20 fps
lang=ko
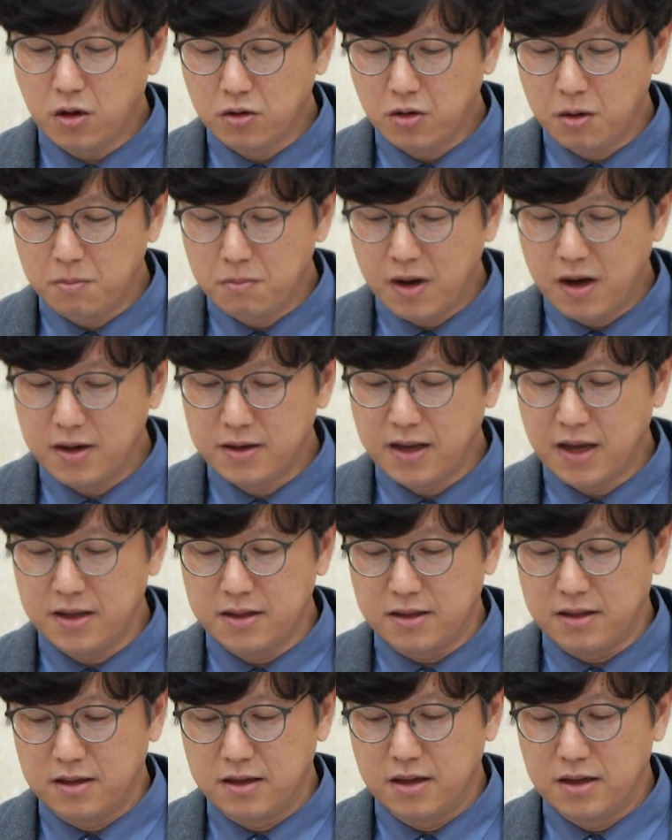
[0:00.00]

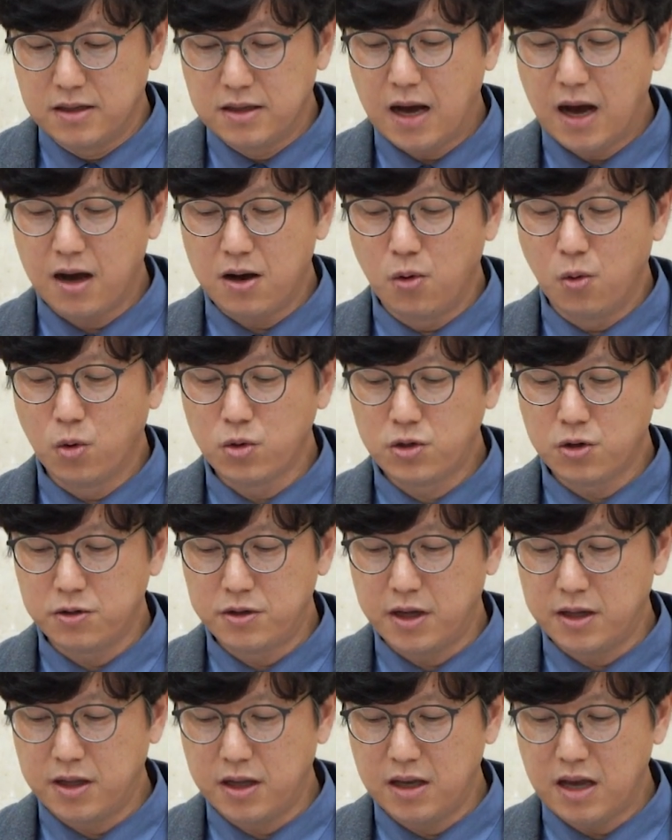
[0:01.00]
연안마을엔
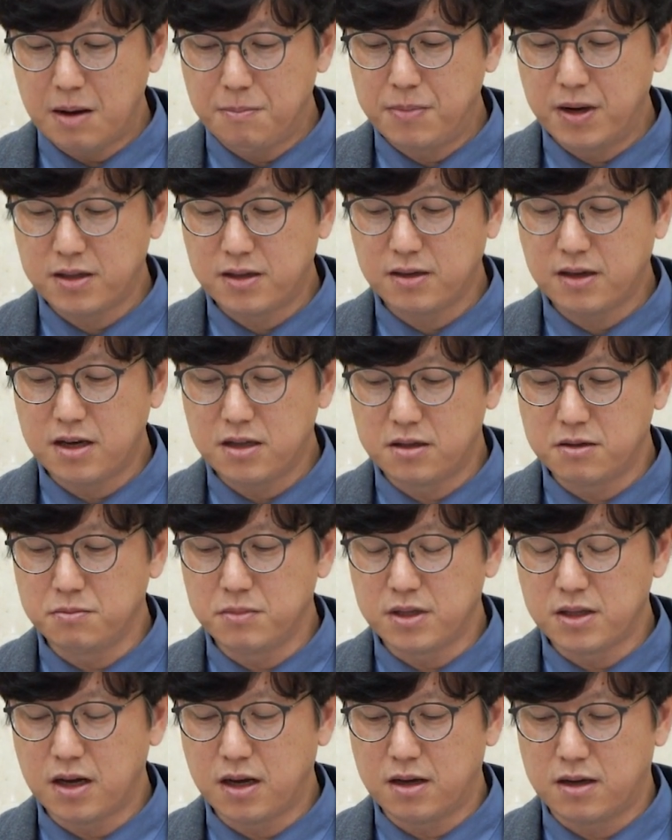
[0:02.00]
약5천세대의 아파트가
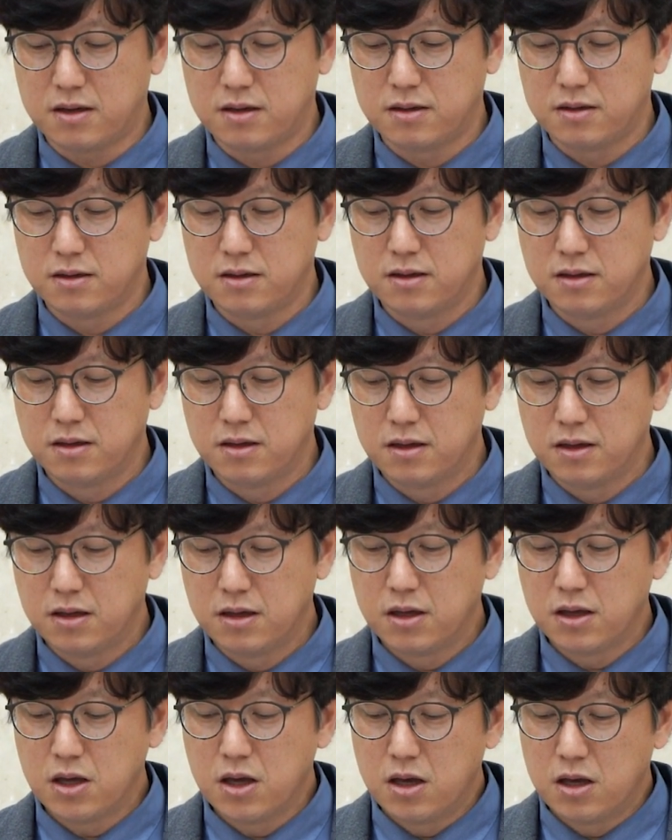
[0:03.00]
있습니다.
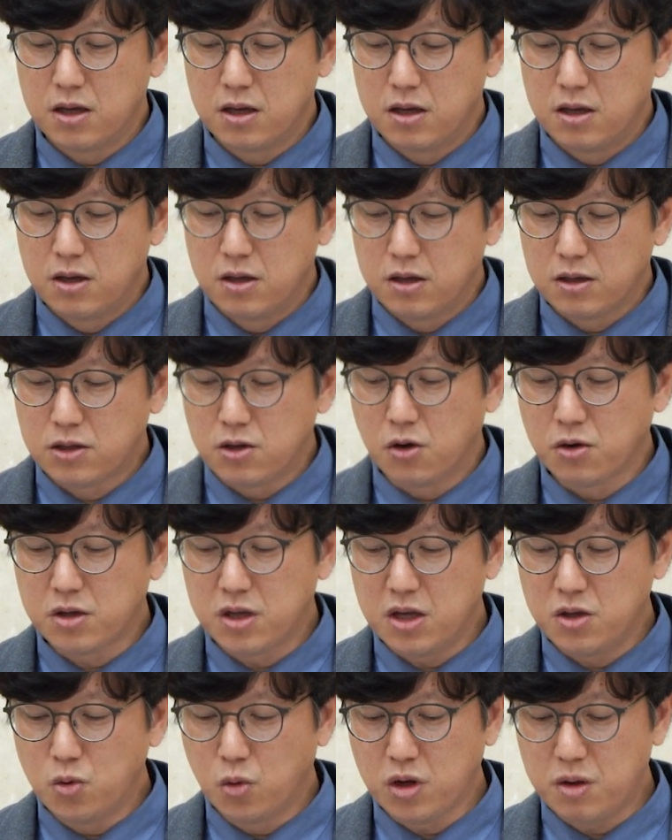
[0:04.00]

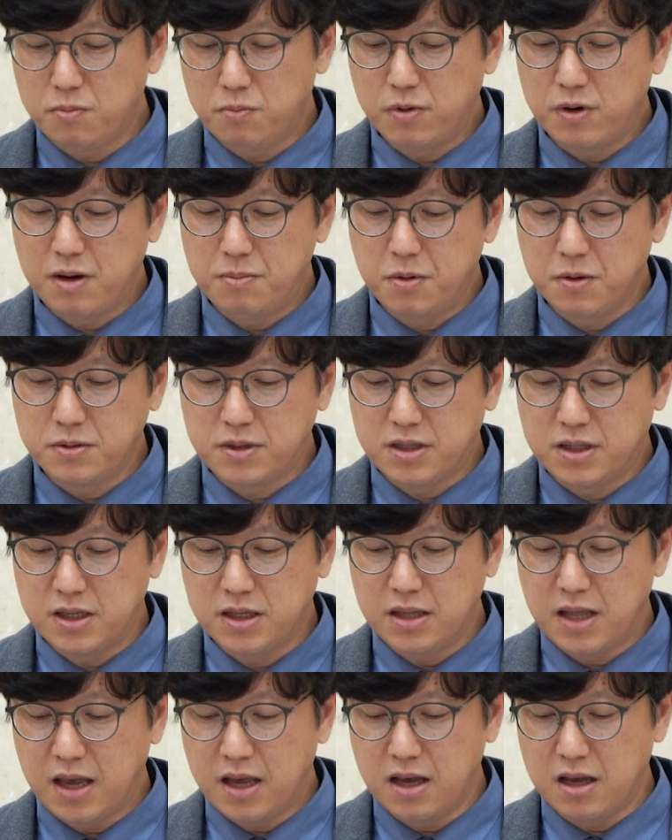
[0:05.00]
경기 용인 플랫폼
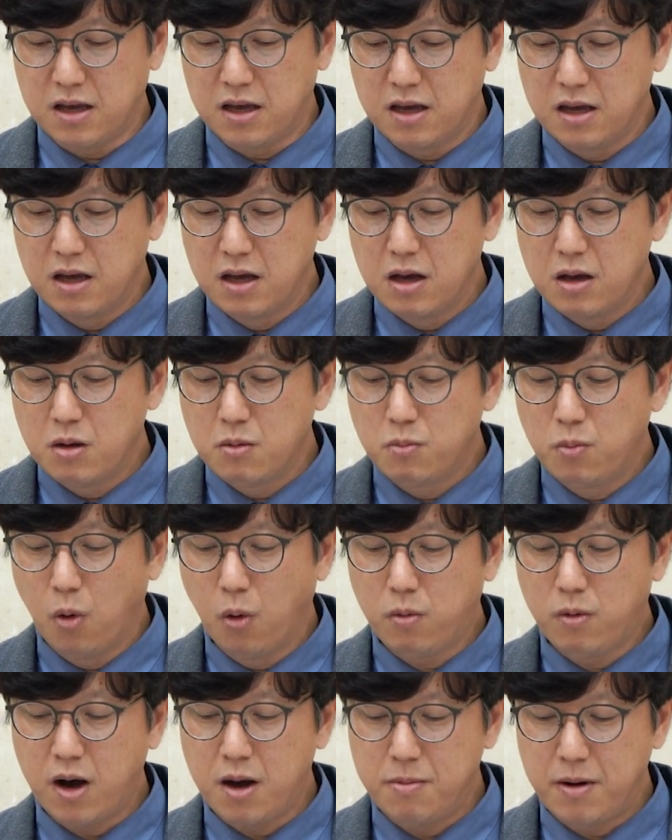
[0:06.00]
시티 내에
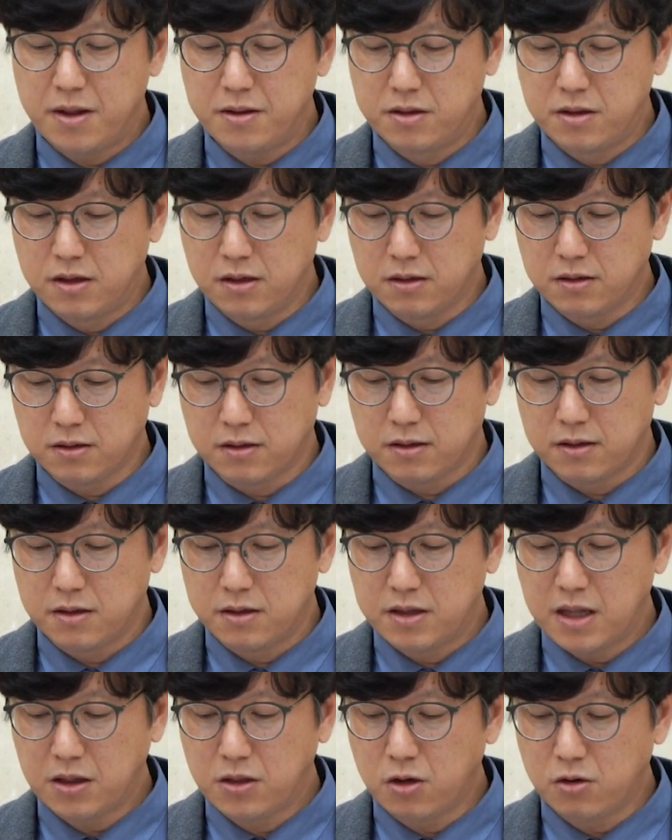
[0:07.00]

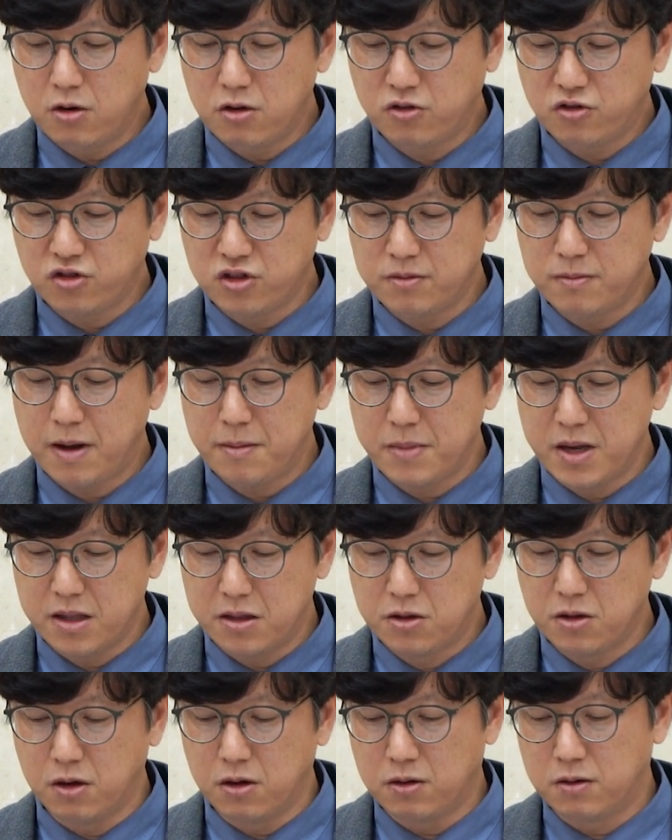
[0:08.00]
복합환승센터를 추진함에
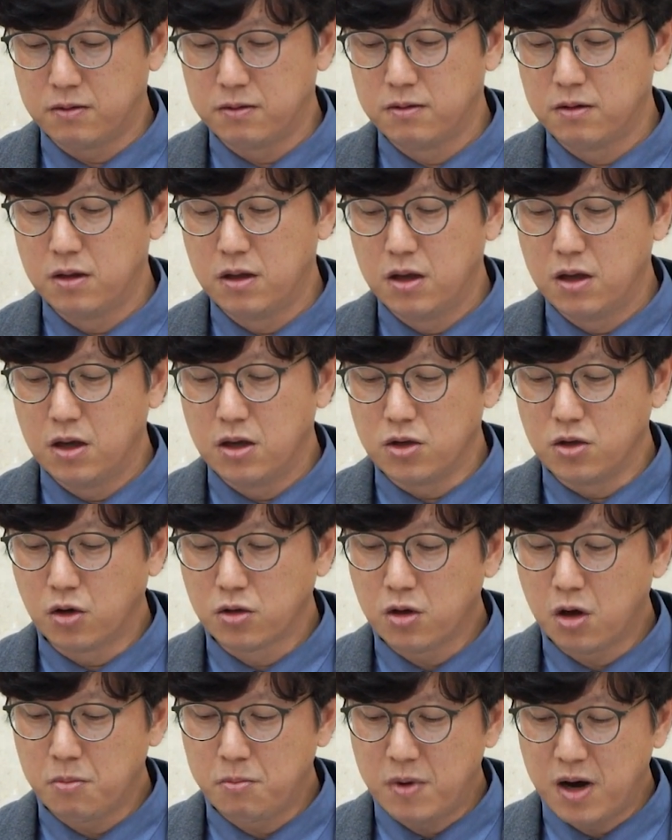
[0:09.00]
있어
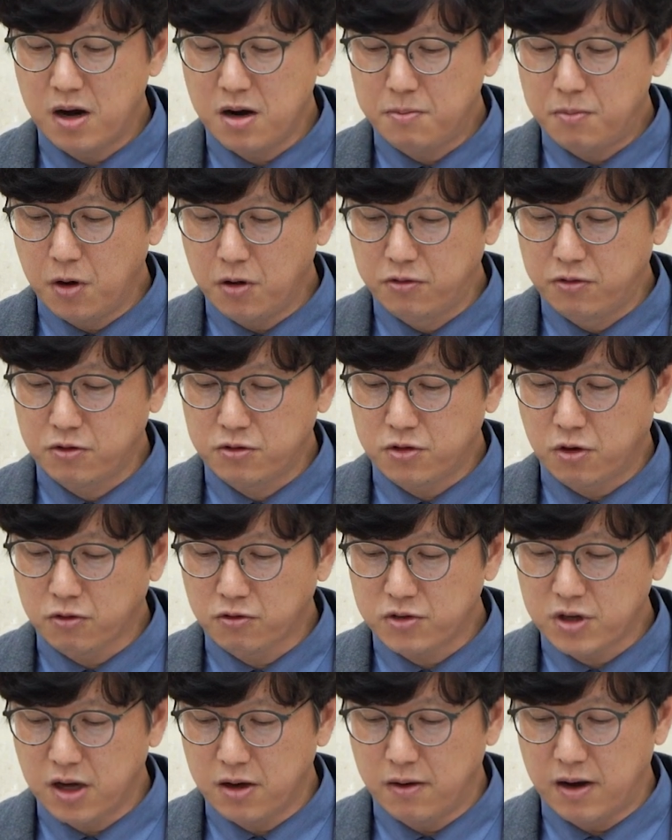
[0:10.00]
연안마을 버스
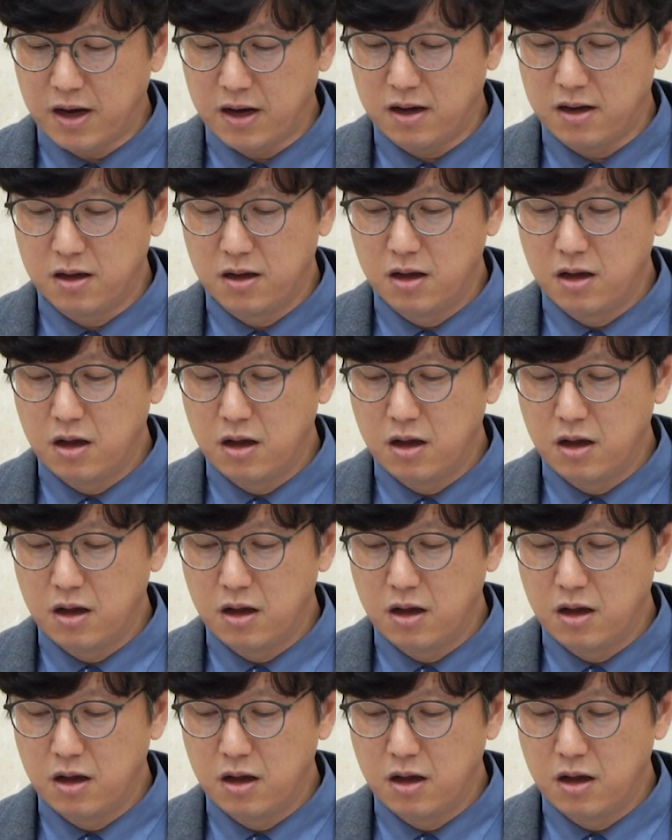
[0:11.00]
정류장과